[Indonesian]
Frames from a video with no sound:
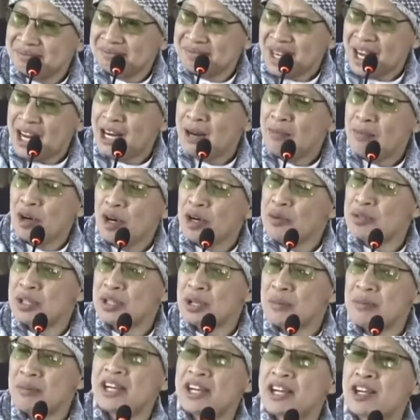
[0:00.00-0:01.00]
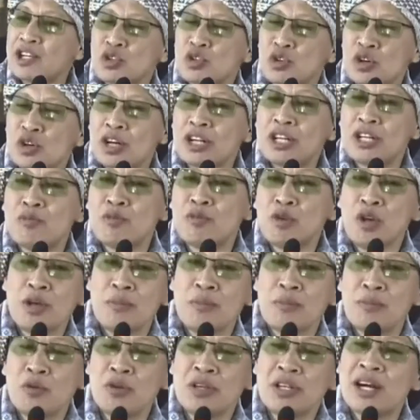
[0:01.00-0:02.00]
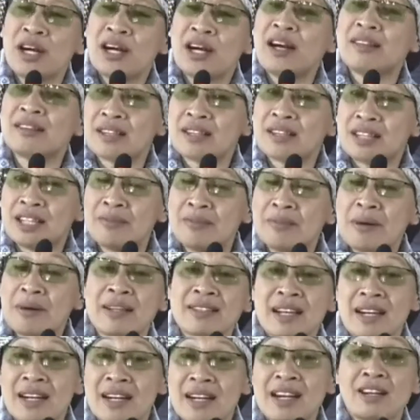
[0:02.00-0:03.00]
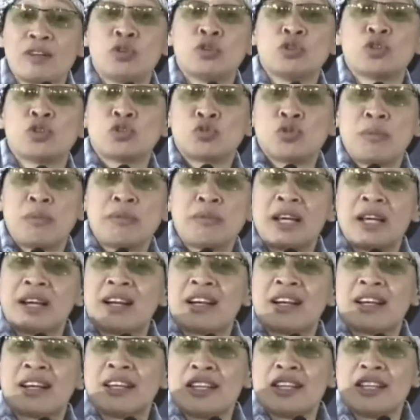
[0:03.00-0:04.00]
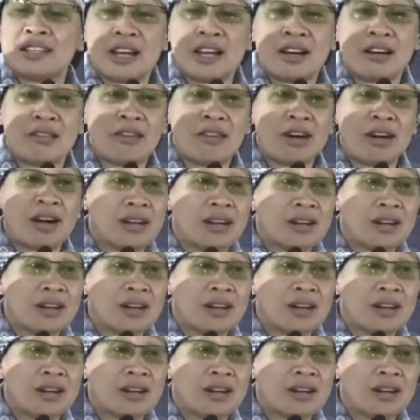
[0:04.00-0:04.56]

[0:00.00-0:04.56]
Anda mungkin bisa bayangkan seorang ibu-ibu yang nganterin masakan untuk suami yang lagi di sawah,